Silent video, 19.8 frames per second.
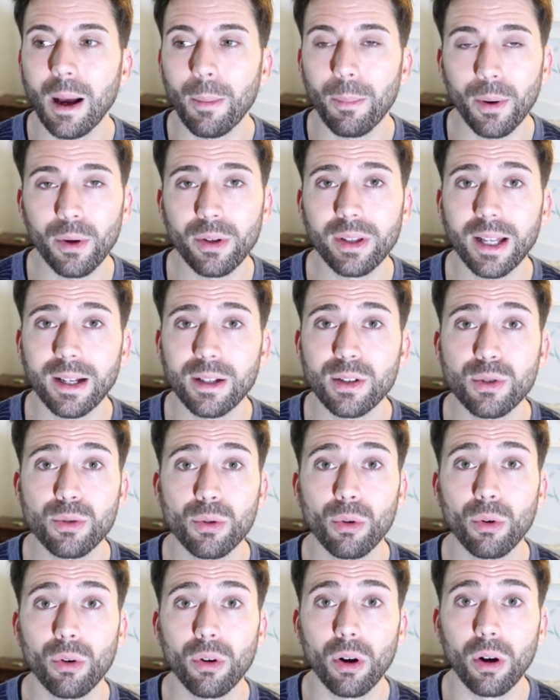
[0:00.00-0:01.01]
n'a pas une
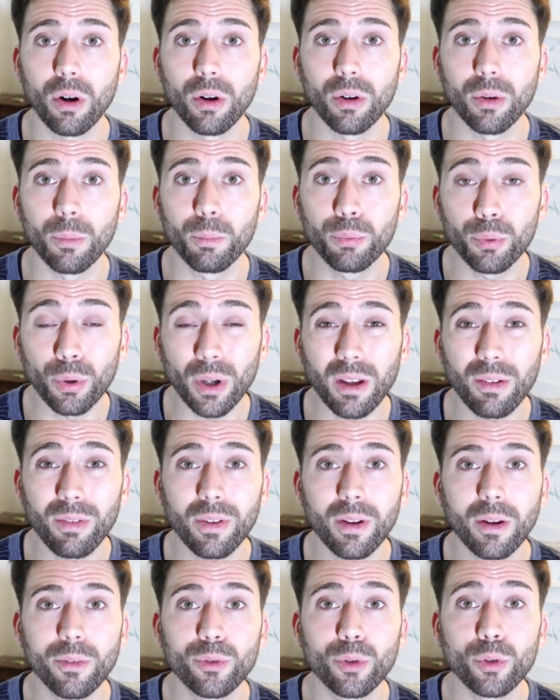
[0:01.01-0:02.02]
action euh,
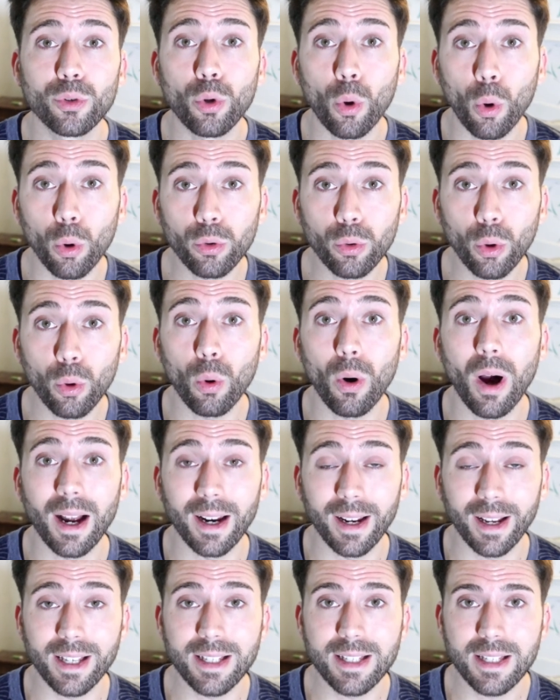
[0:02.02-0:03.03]
purifiante trop trop
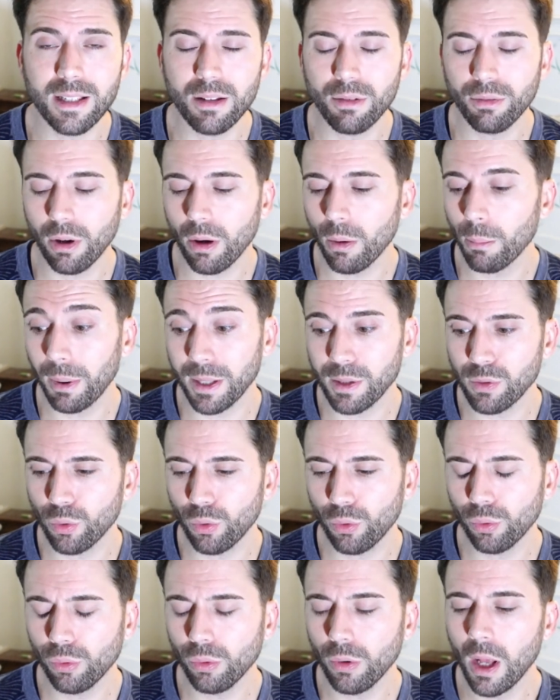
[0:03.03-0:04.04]
agressive, hein, pas du
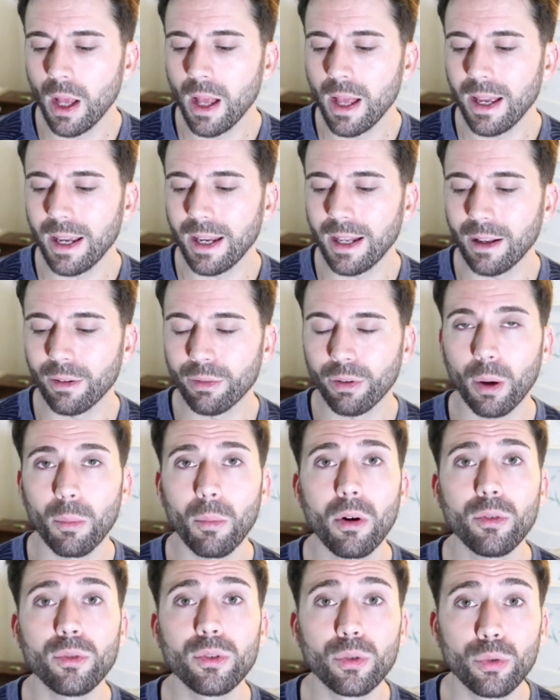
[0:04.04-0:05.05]
tout. Il est
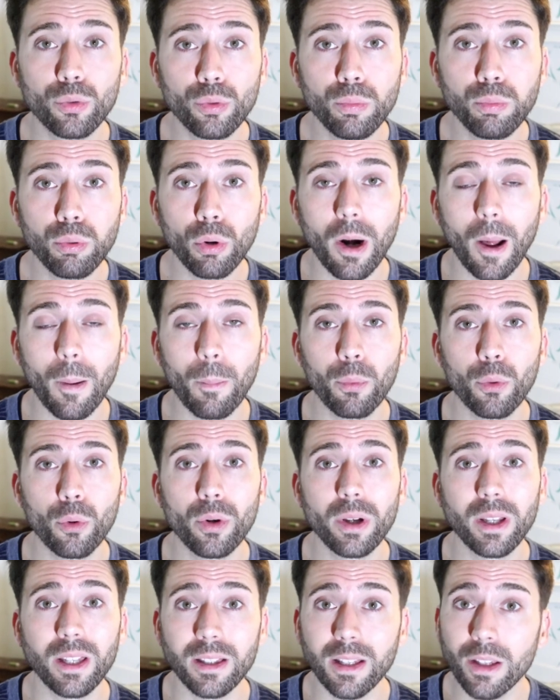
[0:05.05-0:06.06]
vraiment doux pour la
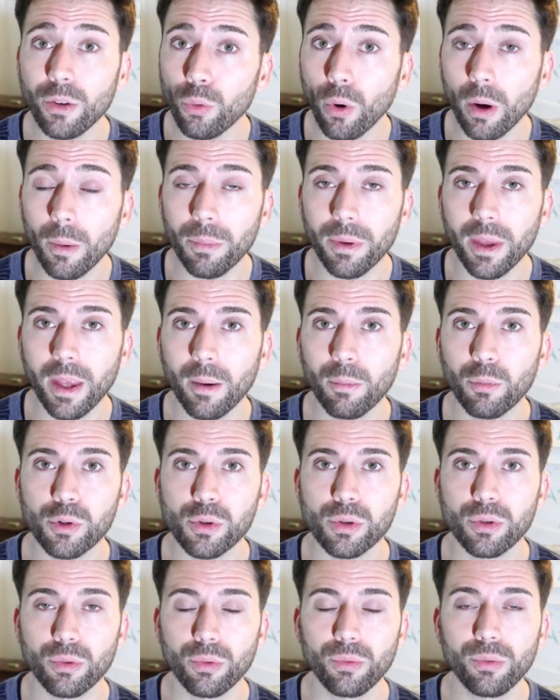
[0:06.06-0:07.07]
peau, il nettoie bien. Moi
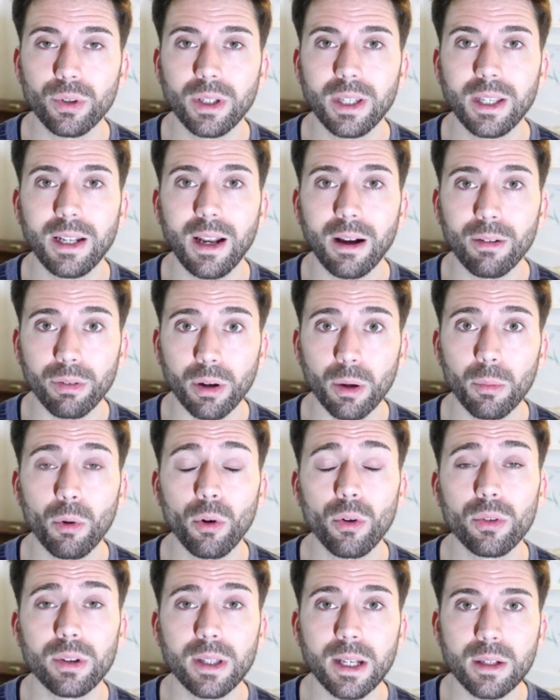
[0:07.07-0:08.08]
je trouve qu'il a
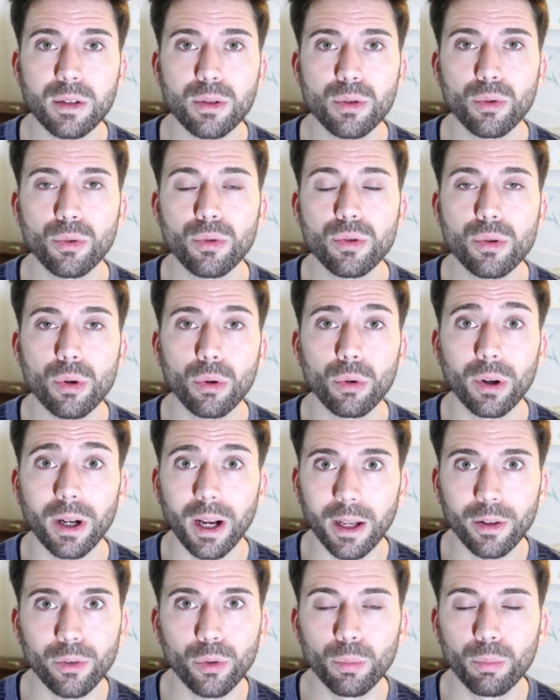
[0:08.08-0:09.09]
vraiment une action sur le
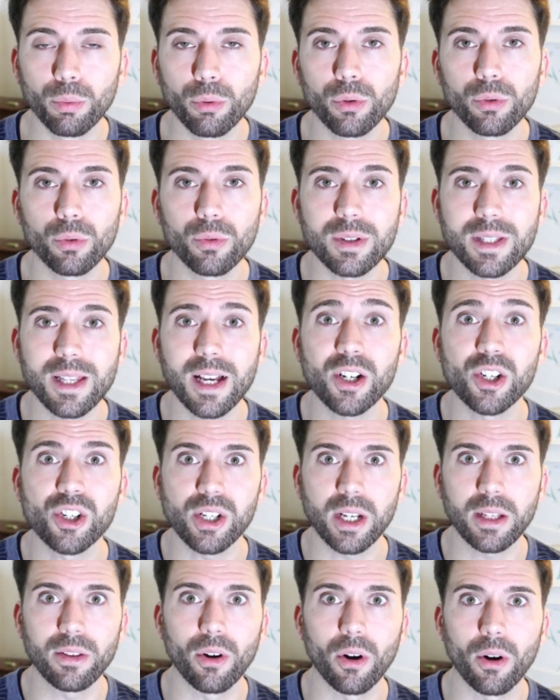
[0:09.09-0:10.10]
grain de peau, donc ça
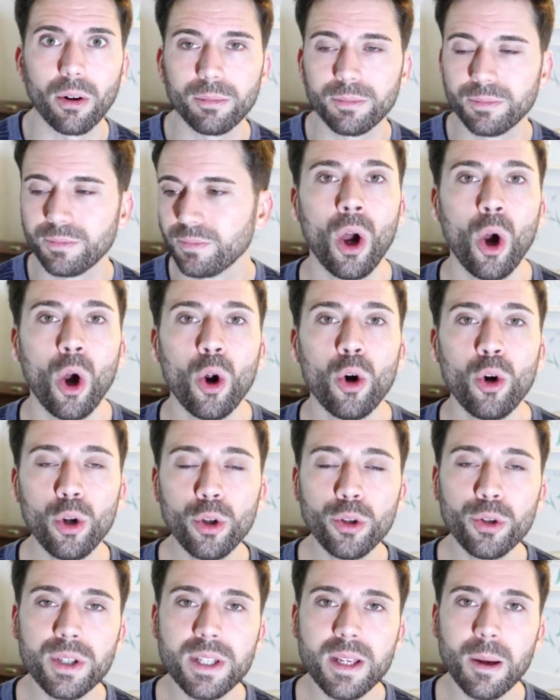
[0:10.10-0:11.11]
j'adore.
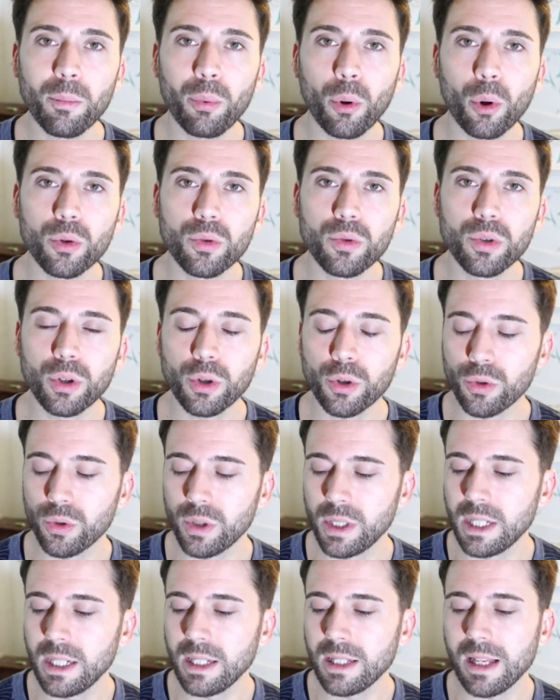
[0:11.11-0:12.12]
Le deuxième produit que
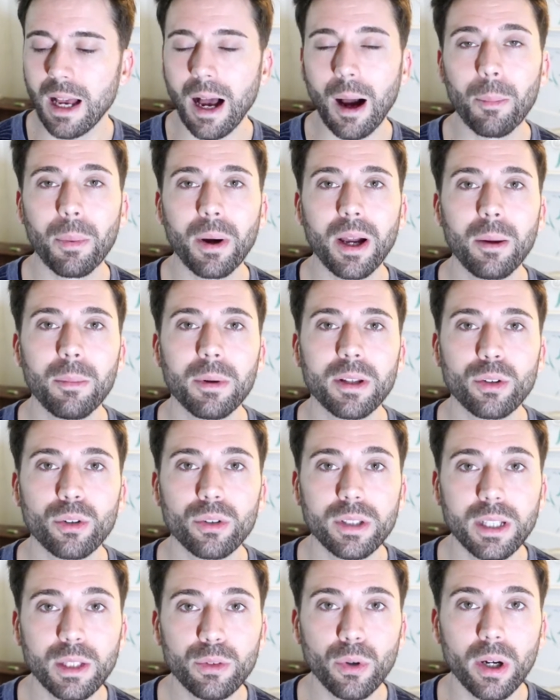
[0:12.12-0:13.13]
j'utilise après m'être
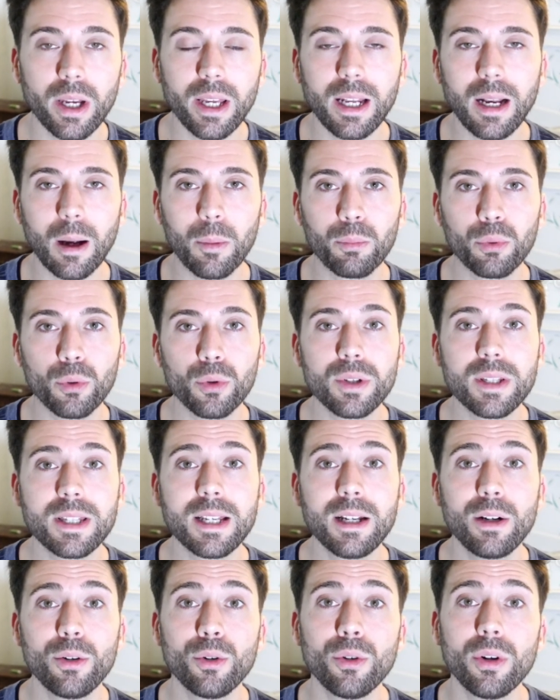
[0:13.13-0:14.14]
nettoyé la peau,
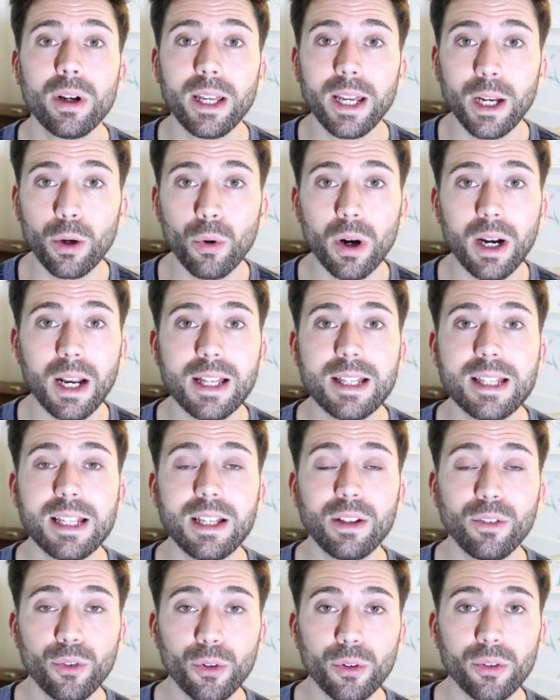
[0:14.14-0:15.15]
c'est le
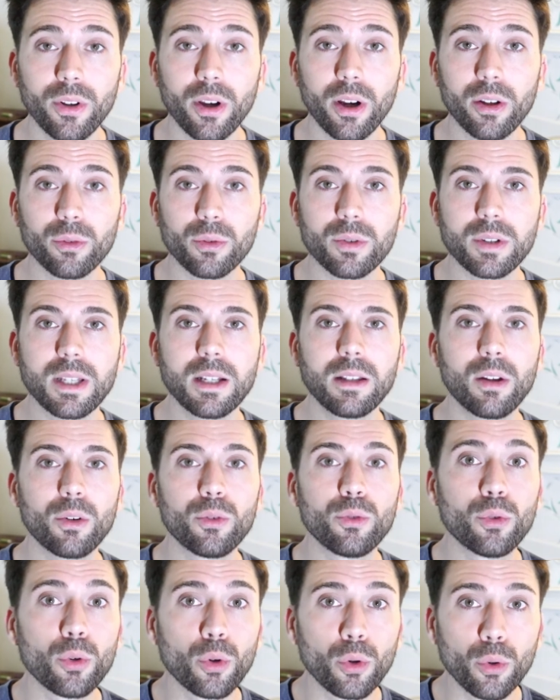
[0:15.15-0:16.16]
Equalizing Toner, donc c'est une